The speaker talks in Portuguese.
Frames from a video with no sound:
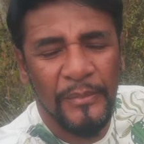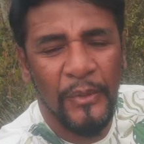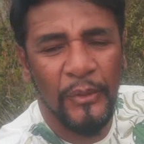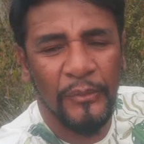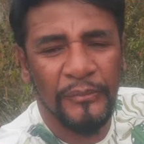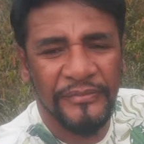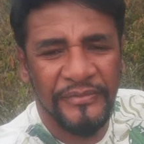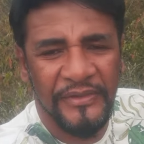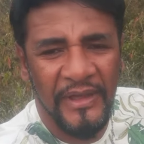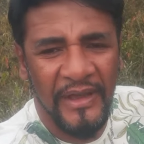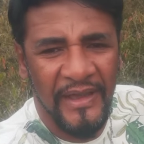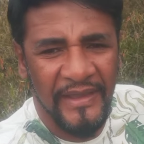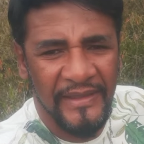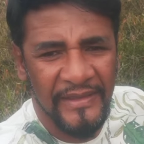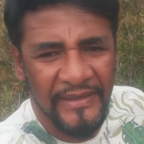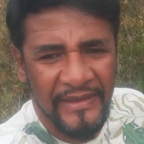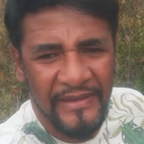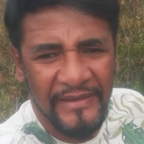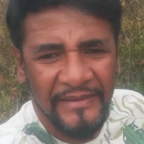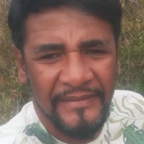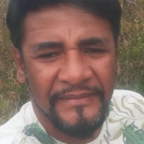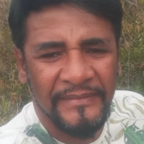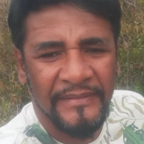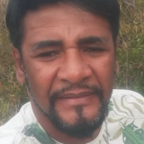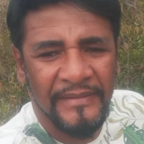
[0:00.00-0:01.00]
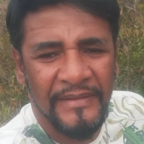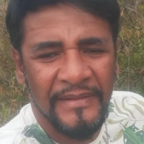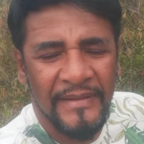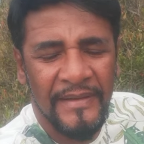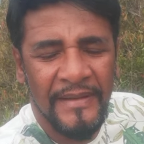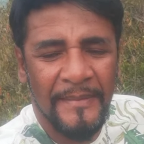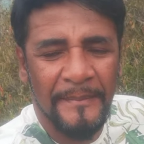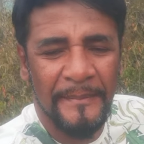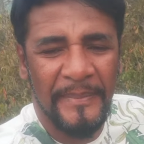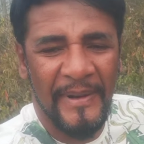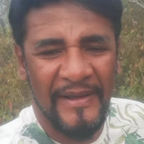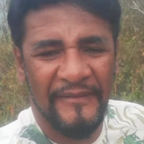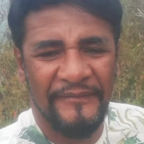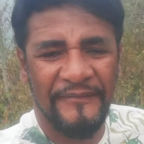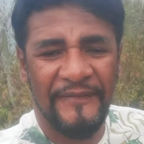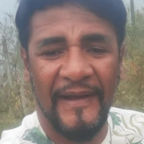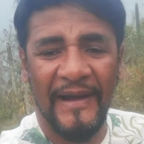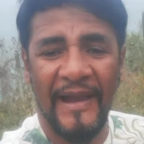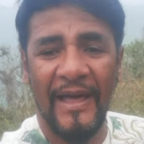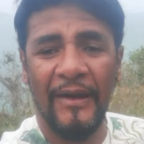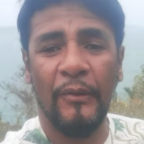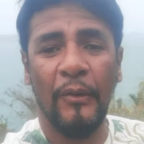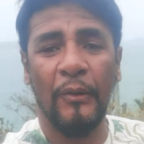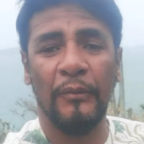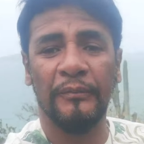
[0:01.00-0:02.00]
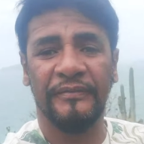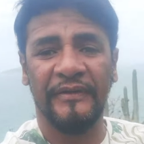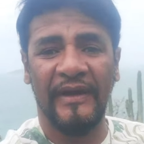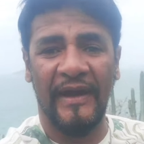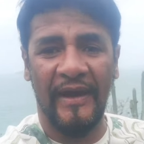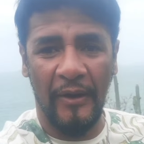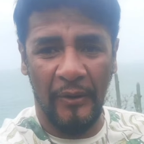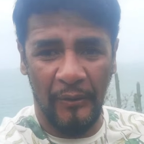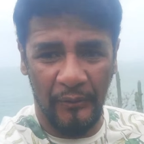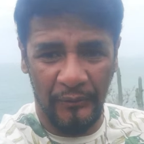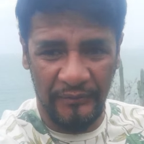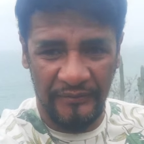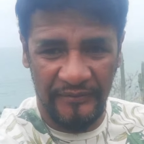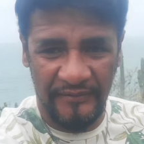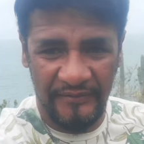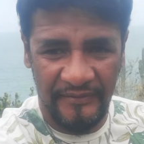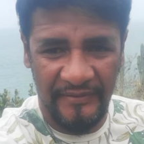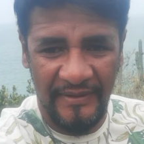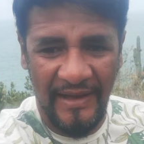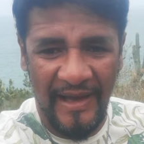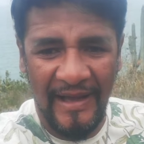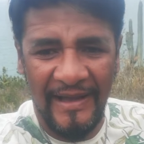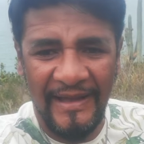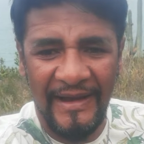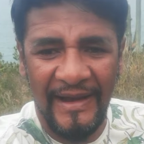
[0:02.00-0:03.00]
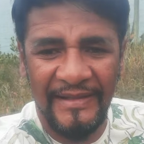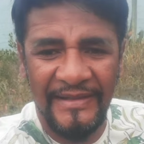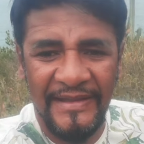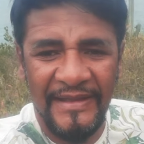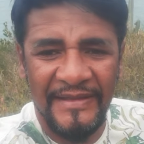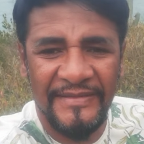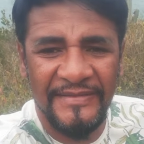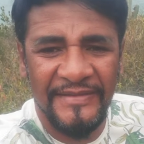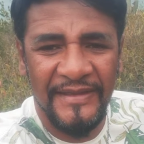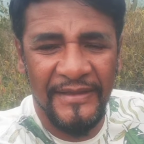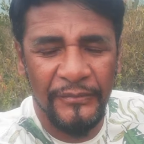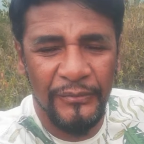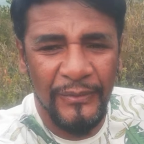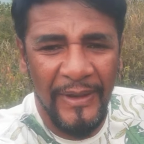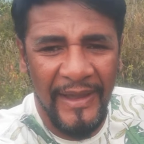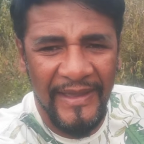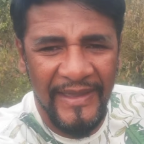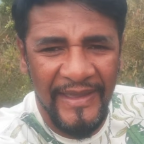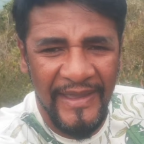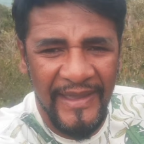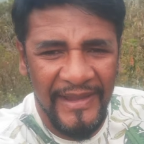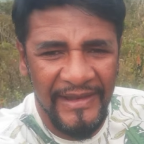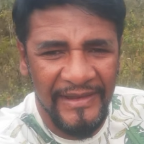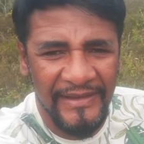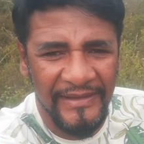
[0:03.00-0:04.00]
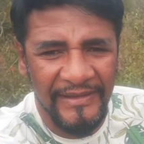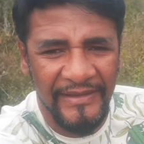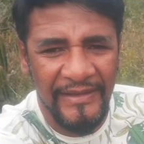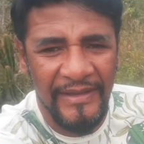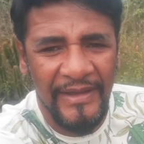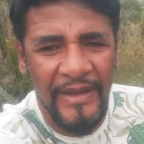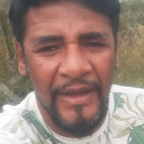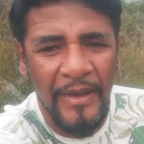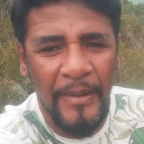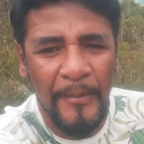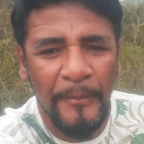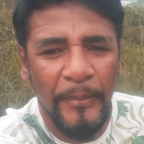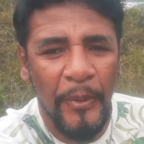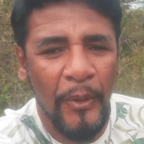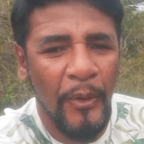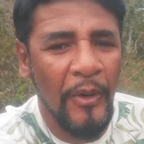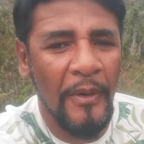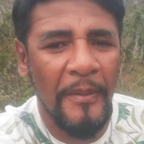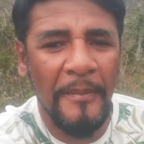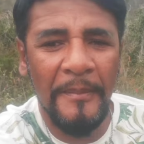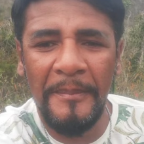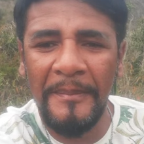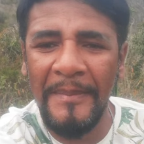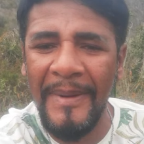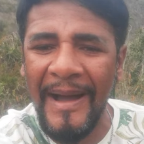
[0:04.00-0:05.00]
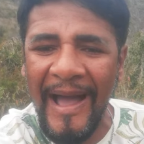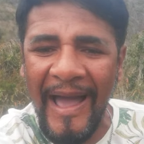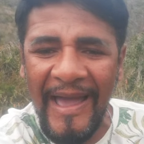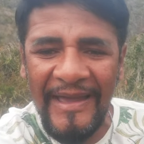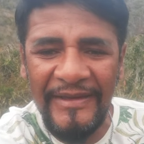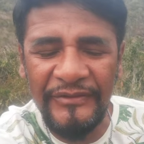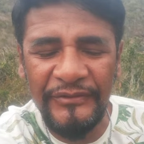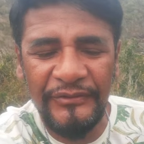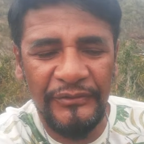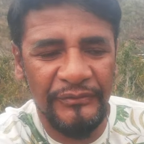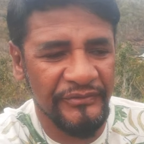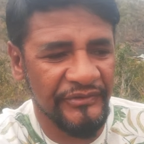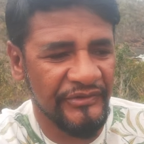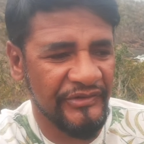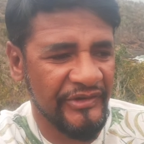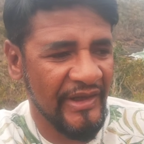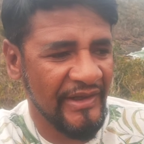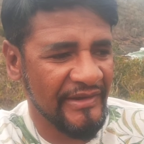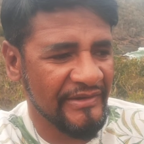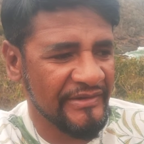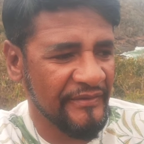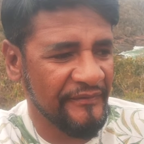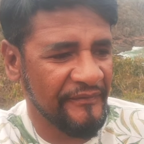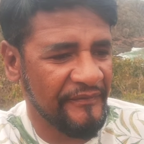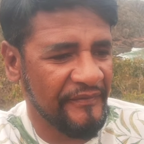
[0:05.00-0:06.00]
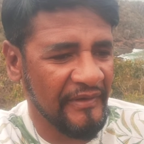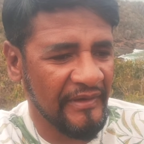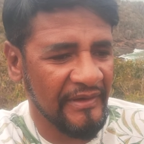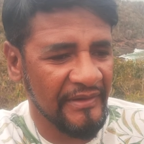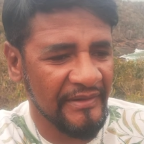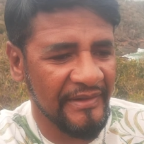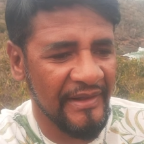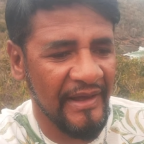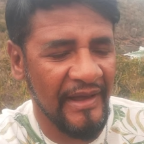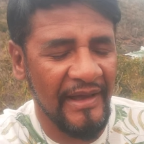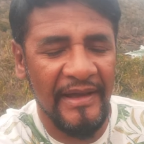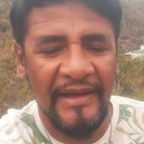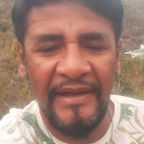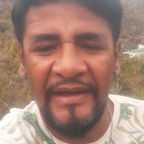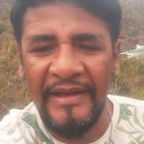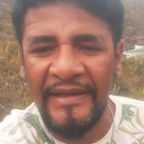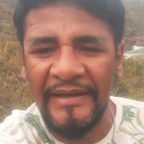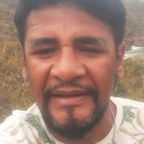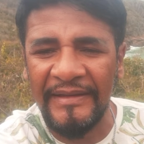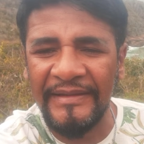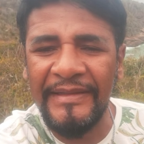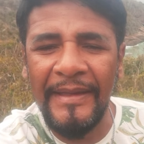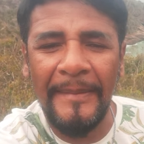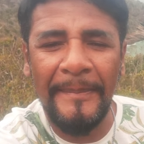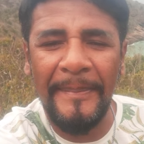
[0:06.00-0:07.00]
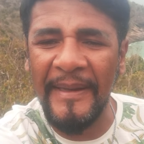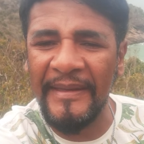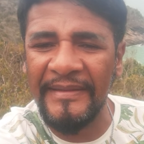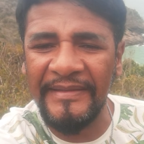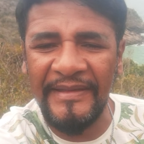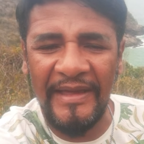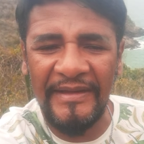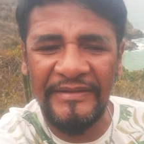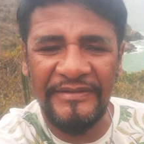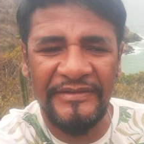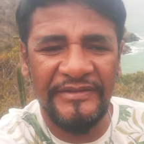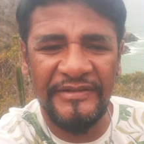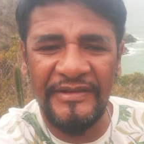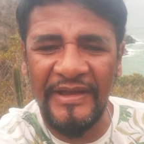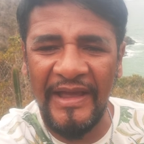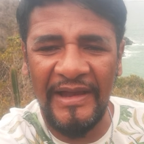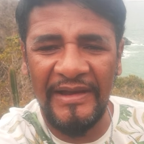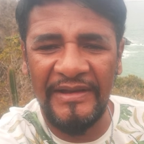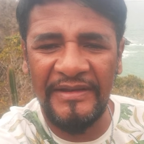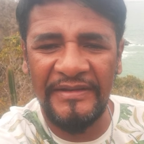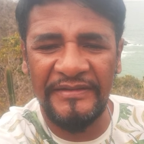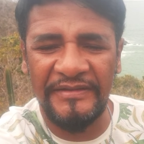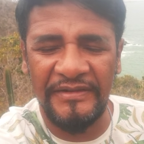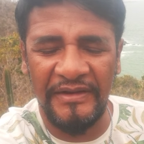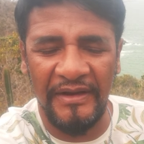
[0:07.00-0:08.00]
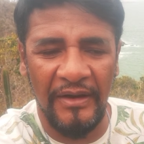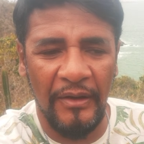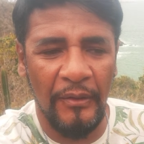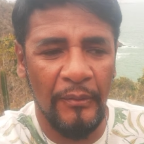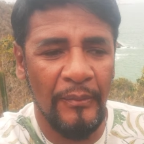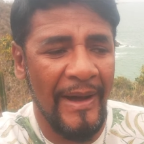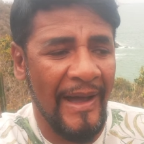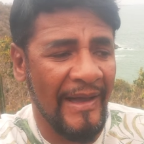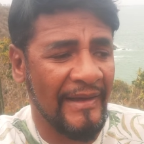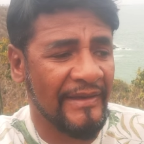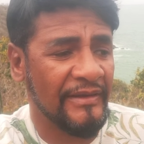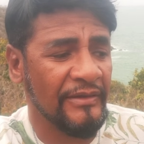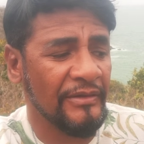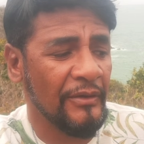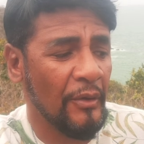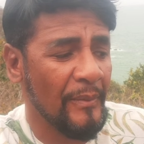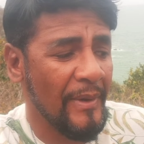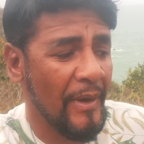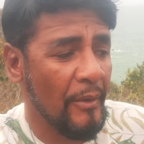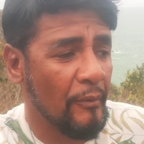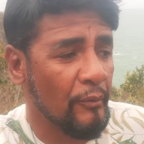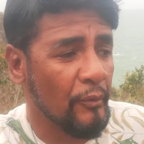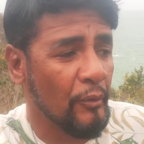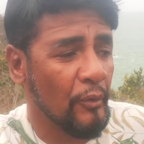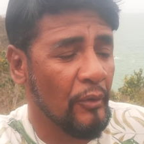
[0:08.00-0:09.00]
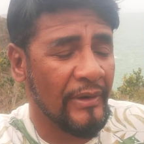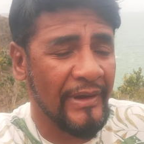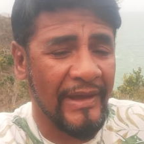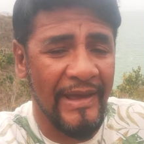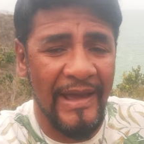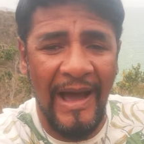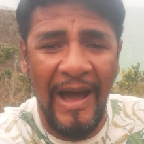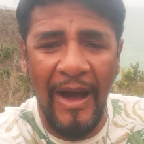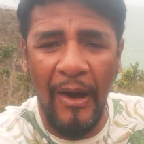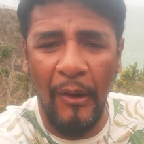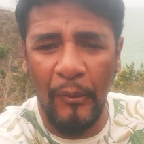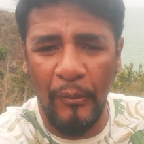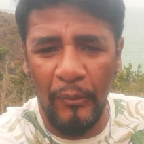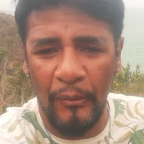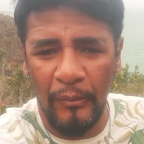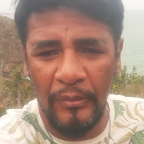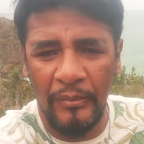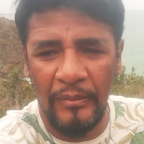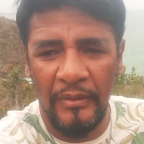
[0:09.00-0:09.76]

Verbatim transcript: montanha para falar com Deus, agradecendo a ele por mais um dia de vida, independente de religião. Aqui não é um local